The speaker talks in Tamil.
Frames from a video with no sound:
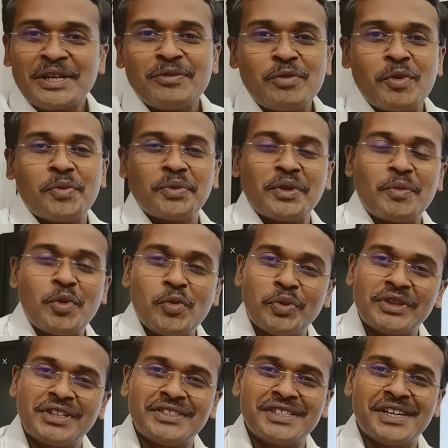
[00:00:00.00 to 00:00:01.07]
முப்பது
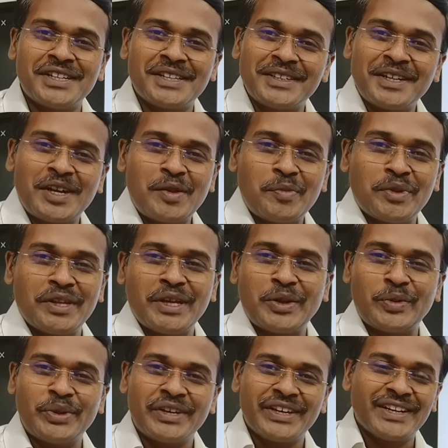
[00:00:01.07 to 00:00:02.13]
முப்பத்தஞ்சாயிரத்துலேருந்து நாற்பதாயிரம்
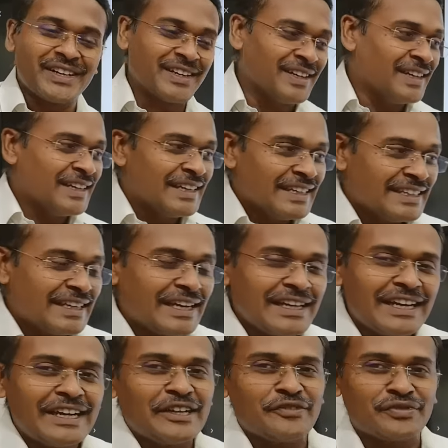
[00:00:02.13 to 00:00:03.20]
வரைக்கும் இருக்குது
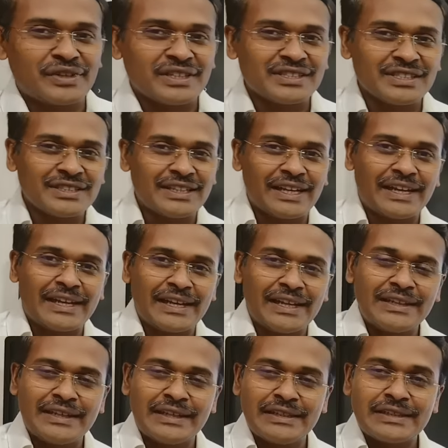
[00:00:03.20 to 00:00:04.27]
என்ன டிஃப்ரென்ஸ்னு தெரியல
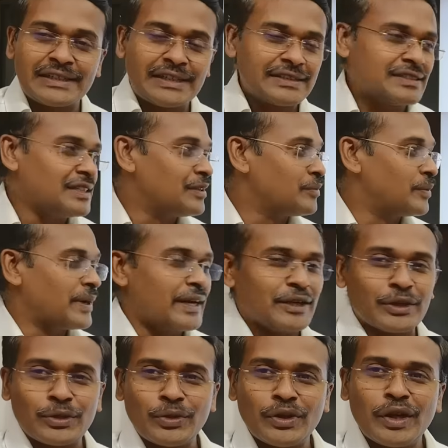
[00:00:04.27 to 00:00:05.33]
இந்த இன்டர்நேஷனல்
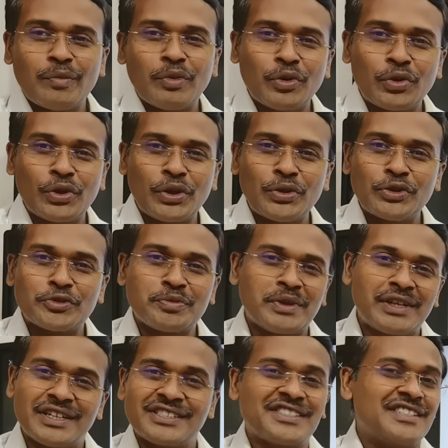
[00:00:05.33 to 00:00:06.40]
பிராண்டுக்கும் நம்ம ஊரில் யூஸ்
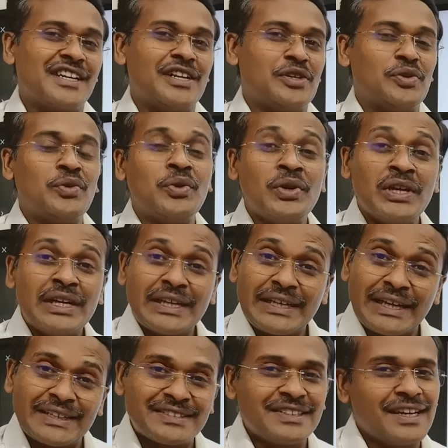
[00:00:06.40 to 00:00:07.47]
பண்ணுற ஸ்டீலுக்கும்
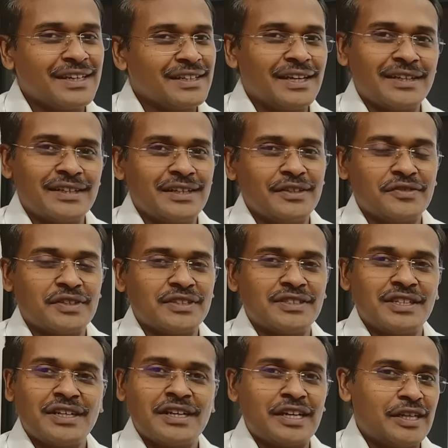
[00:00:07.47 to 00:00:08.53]
எக்ஸாக்டாக என்ன
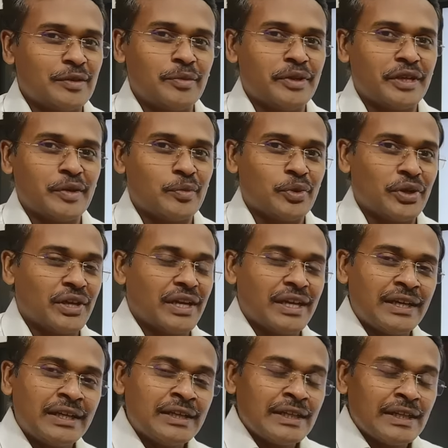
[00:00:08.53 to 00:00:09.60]
டிஃப்ரென்ஸ்னு கண்டுபிடிக்க முடியல
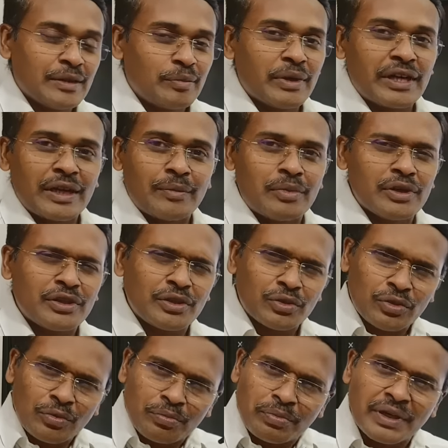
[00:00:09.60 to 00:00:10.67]
பட் நம்மளுக்கு
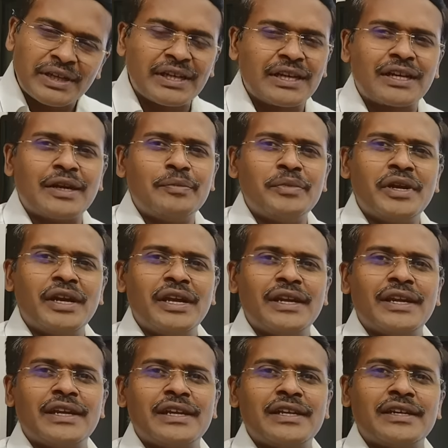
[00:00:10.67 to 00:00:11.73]
ரொம்ப கம்மியான
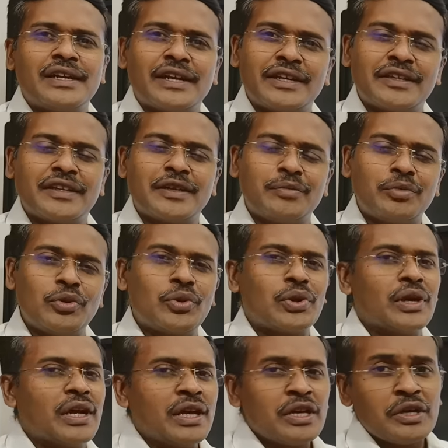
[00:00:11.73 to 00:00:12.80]
ரேட்லையும் கிடைக்குது நம்ம
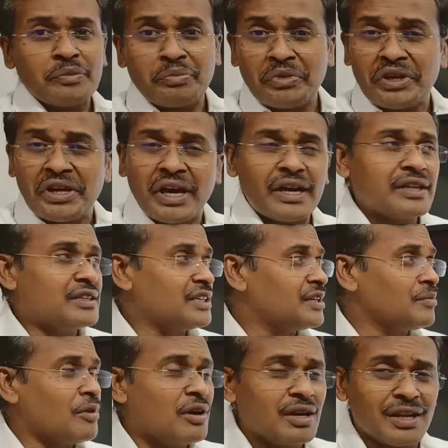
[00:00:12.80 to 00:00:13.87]
ஊரில் மிக
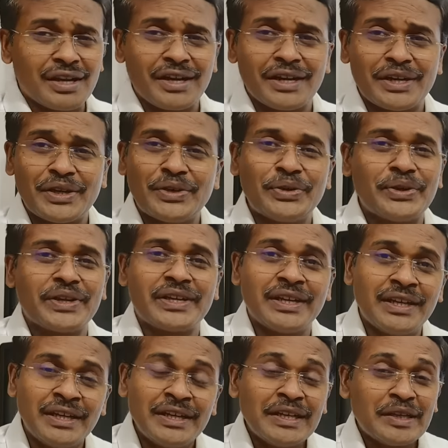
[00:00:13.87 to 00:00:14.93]
அதிகமான ரேட்லயும் இருக்குது
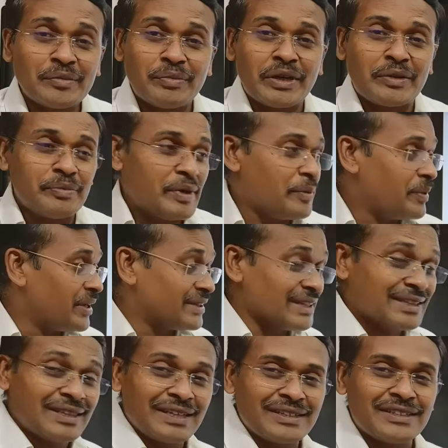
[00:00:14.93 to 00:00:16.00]
பட் மேபி அந்த
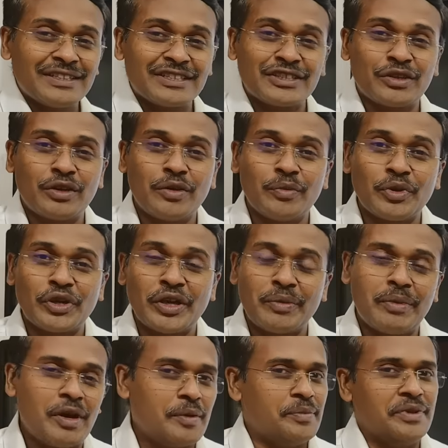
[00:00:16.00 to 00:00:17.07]
திக்னஸ்
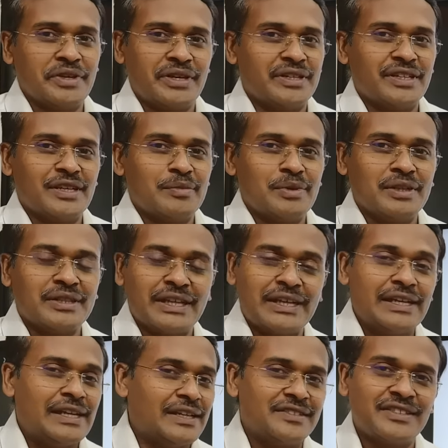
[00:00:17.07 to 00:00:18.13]
முக்கியமாக அப்படிங்கிறது நம்மளுக்கு
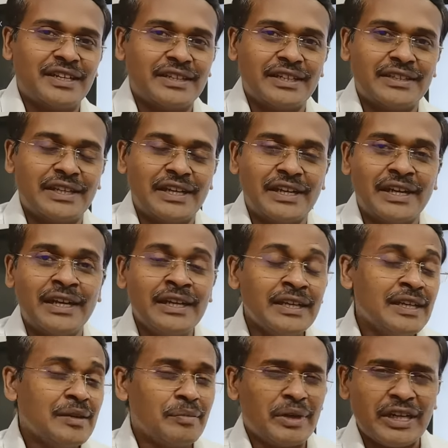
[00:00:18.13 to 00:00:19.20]
தெரியல எக்ஸாக்டாக தெரியல
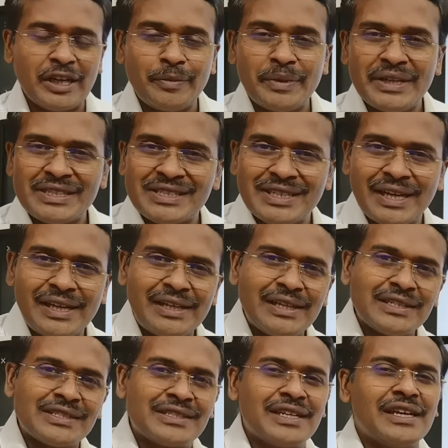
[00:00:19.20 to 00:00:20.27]
மற்றபடி
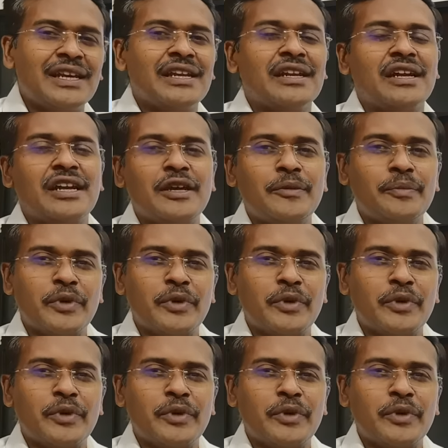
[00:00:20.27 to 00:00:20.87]
ஸ்டெயின்லெஸ் ஸ்டீல்னால